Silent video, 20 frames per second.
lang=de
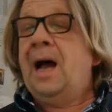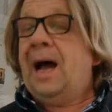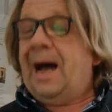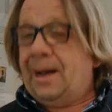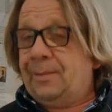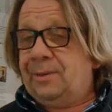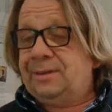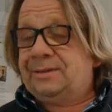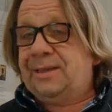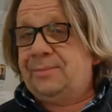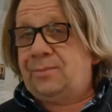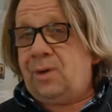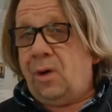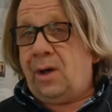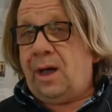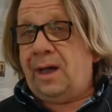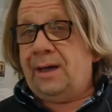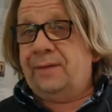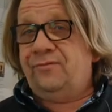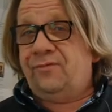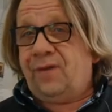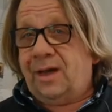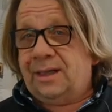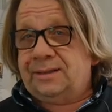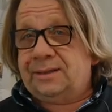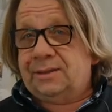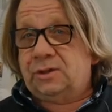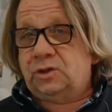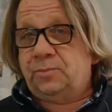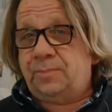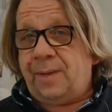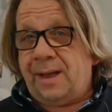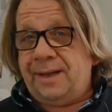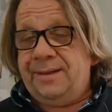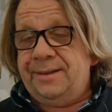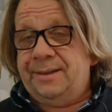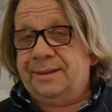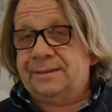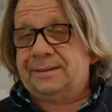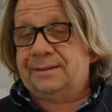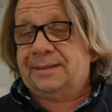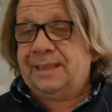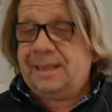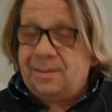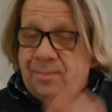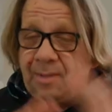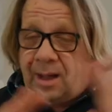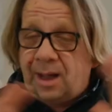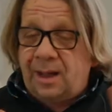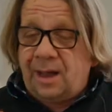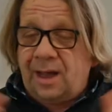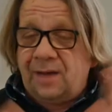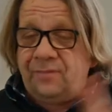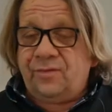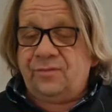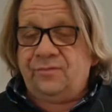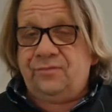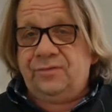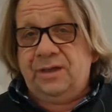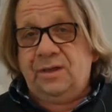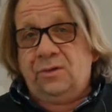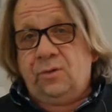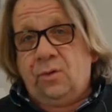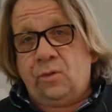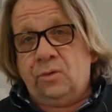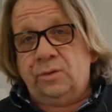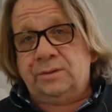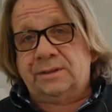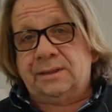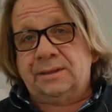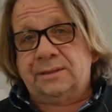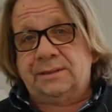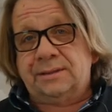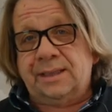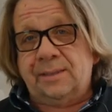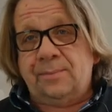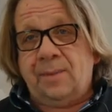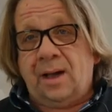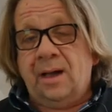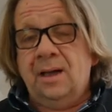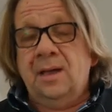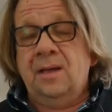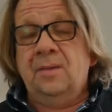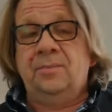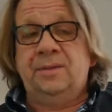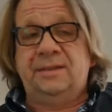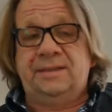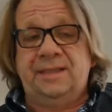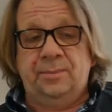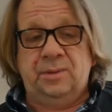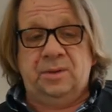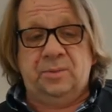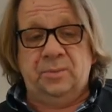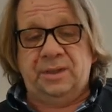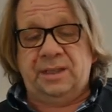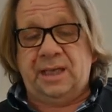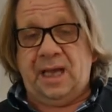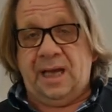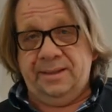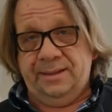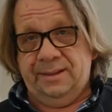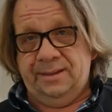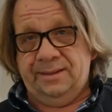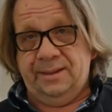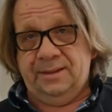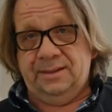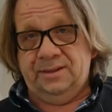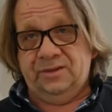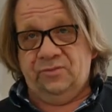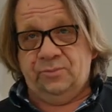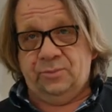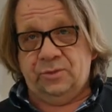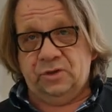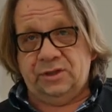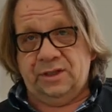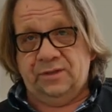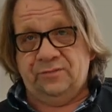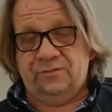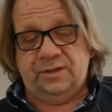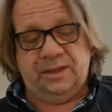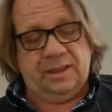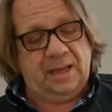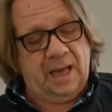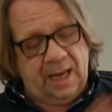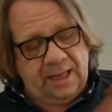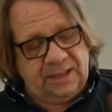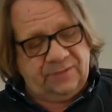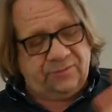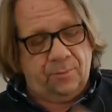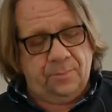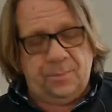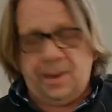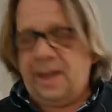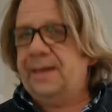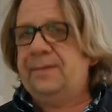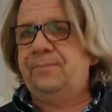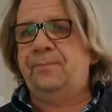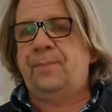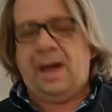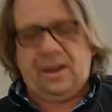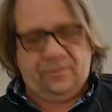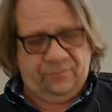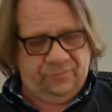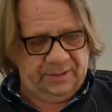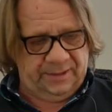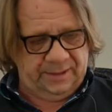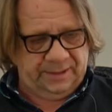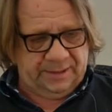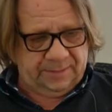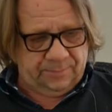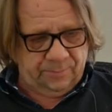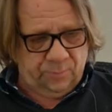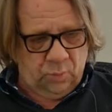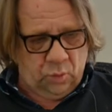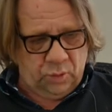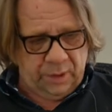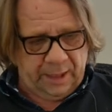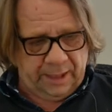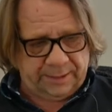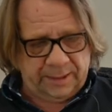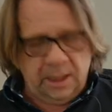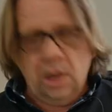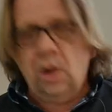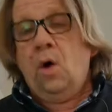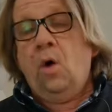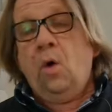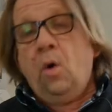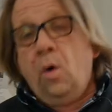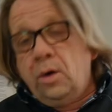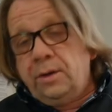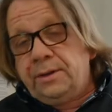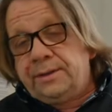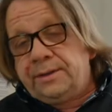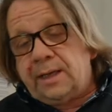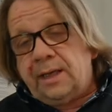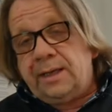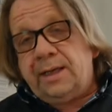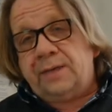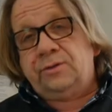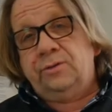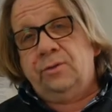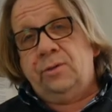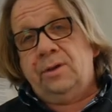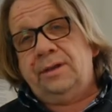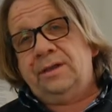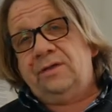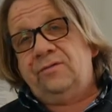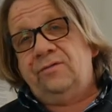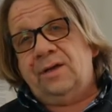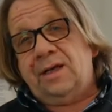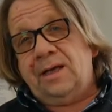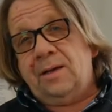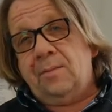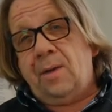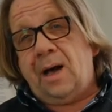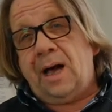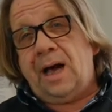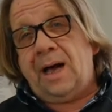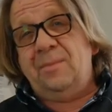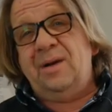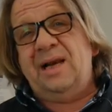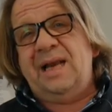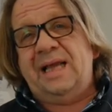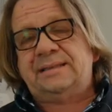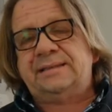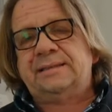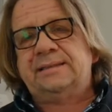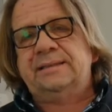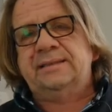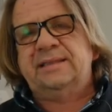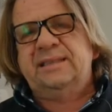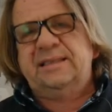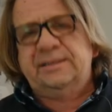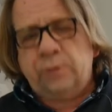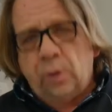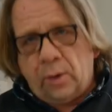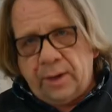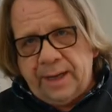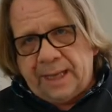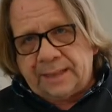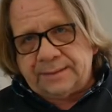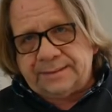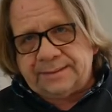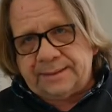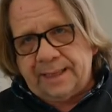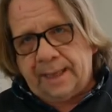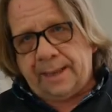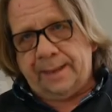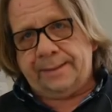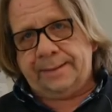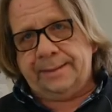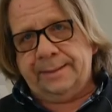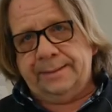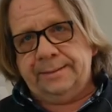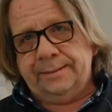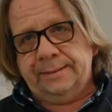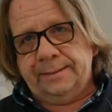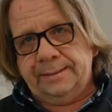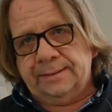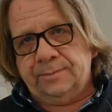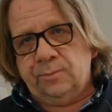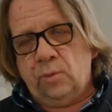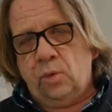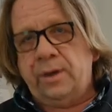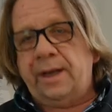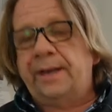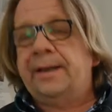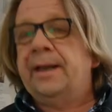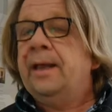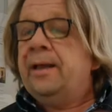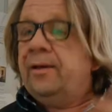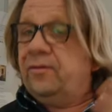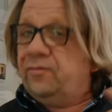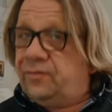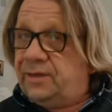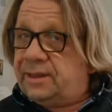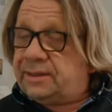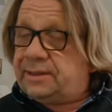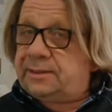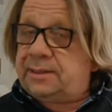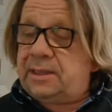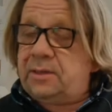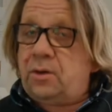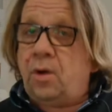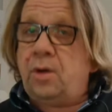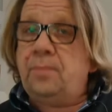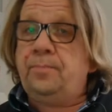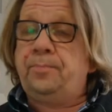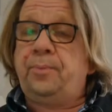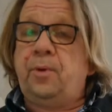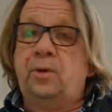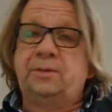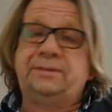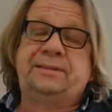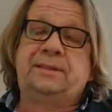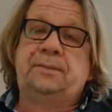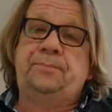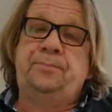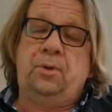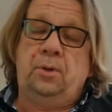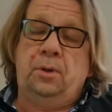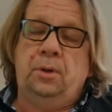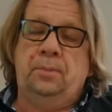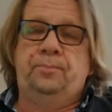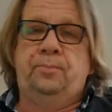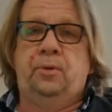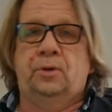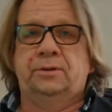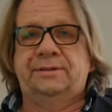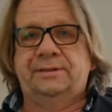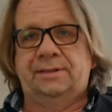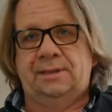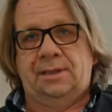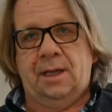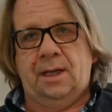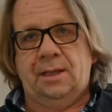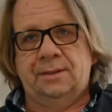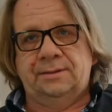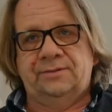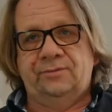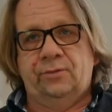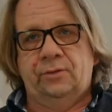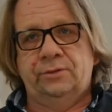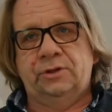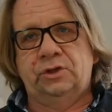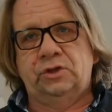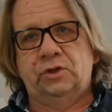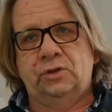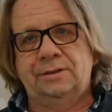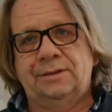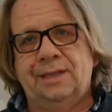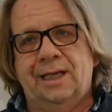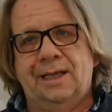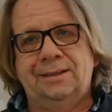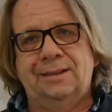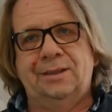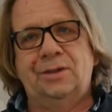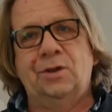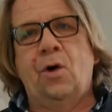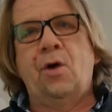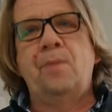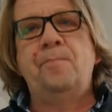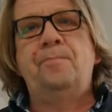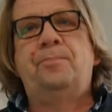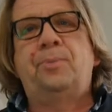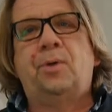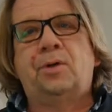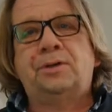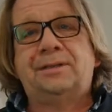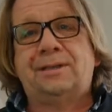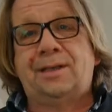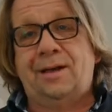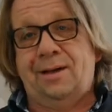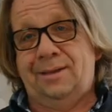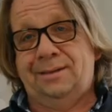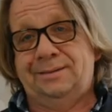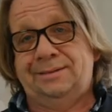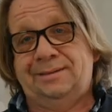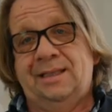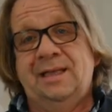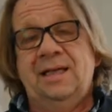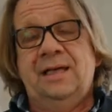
Aber es gibt auch ein weiteres spannendes Thema, ein viel größeres Thema, mit dem ich mich gerade intensiv beschäftige. Ein von beiden machen wir diesen Monat. Und natürlich, wie immer, am letzten Donnerstag in diesem Monat wird es den neuen Post, Postcast, wollte ich schon sagen, den neuen Podcast